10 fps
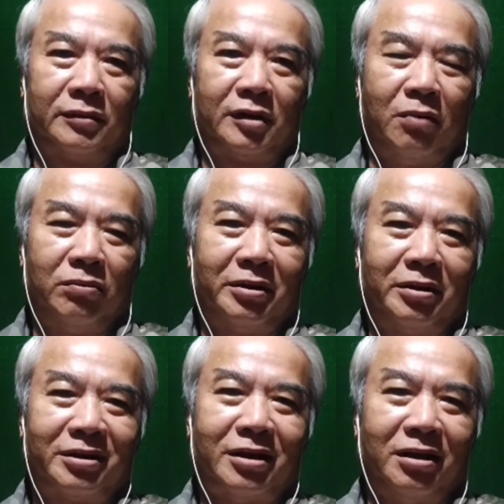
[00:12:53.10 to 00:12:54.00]
không
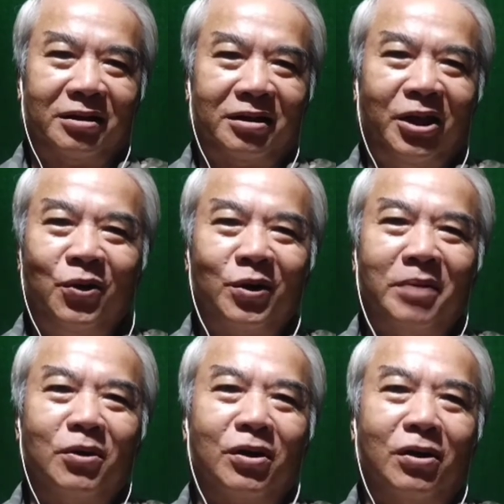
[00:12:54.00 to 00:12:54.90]
ờ, thiếu cái
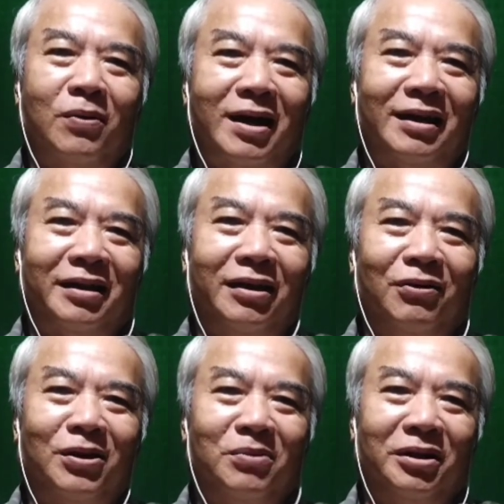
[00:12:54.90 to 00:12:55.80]
mùi khổ qua là chịu
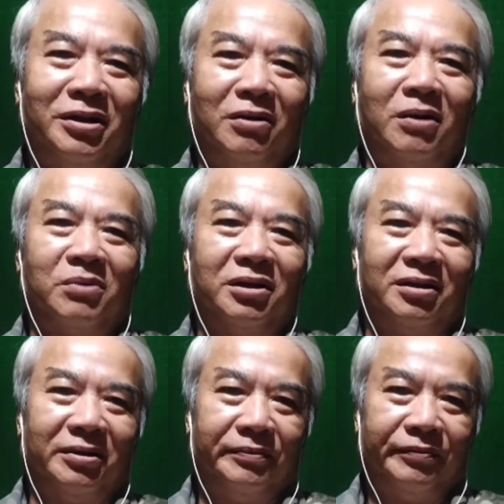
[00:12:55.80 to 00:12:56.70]
trong người chịu không được
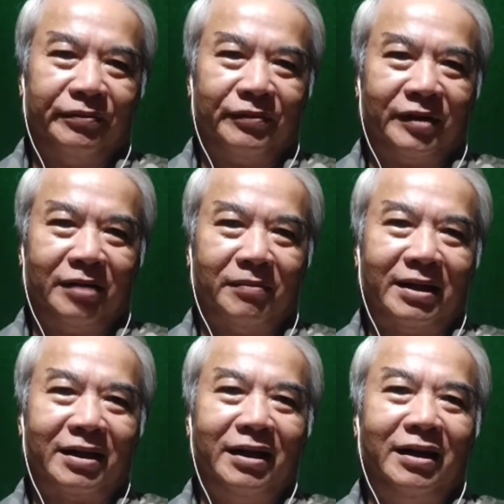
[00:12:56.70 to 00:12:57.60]
nhưng mà
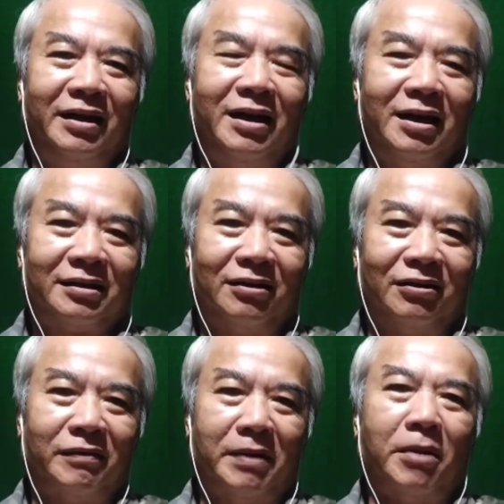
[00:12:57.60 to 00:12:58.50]
đã khi đến hết rồi
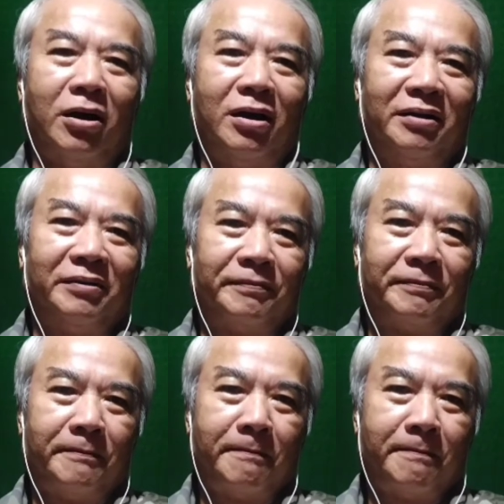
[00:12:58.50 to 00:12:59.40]
thì phải bỏ
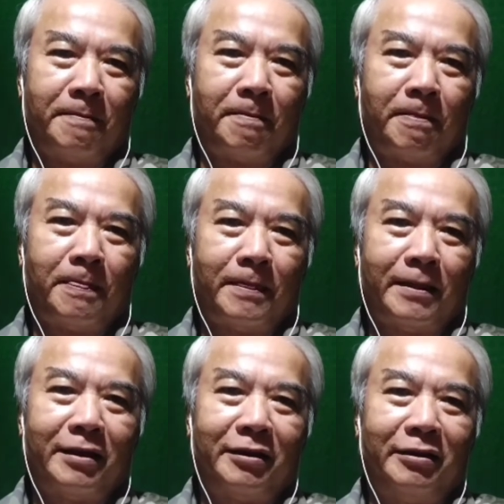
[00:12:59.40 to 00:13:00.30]

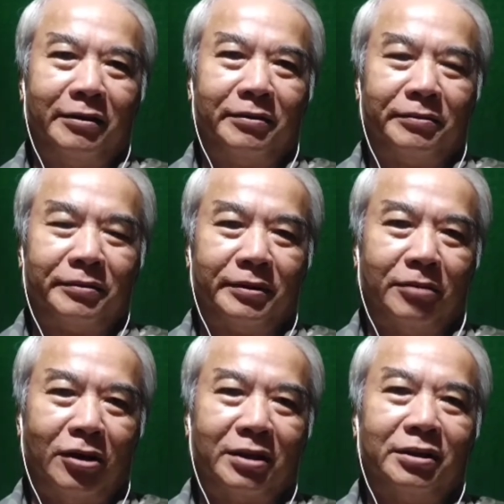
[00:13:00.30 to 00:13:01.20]
dạ,
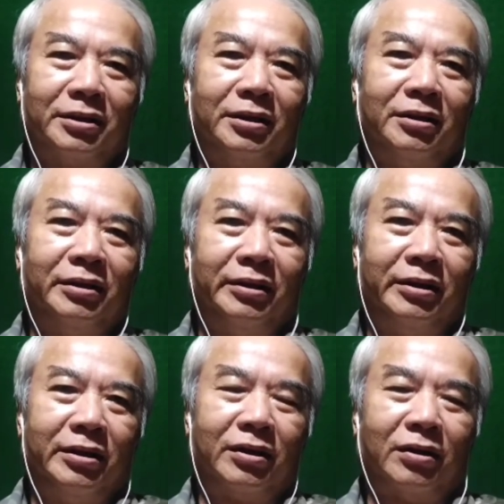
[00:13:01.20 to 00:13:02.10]
bỏ được thì thôi
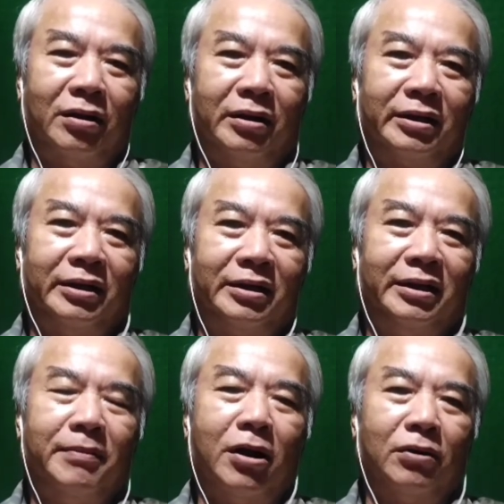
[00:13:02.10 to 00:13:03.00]
còn ờ,
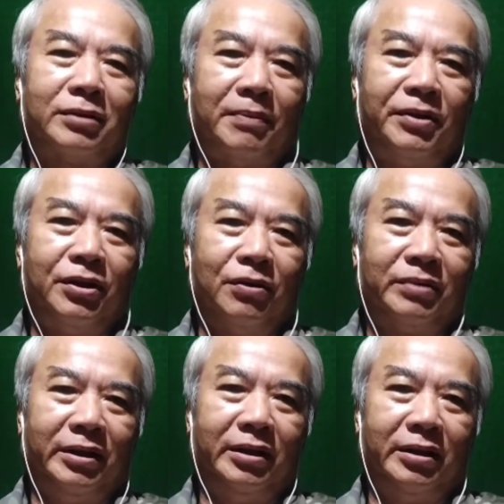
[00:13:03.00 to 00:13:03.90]
đi bộ tập thể dục thì